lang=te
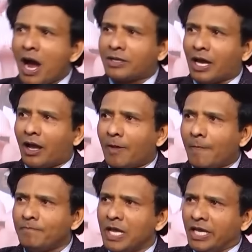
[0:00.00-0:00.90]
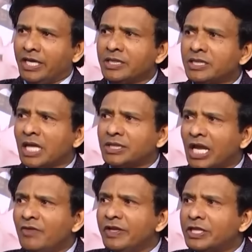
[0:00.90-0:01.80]
మాట ఇంత
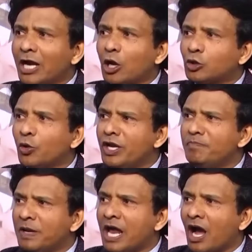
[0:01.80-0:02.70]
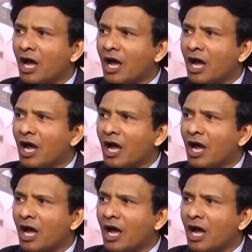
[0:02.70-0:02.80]
తెలివితేటలతో నింపిన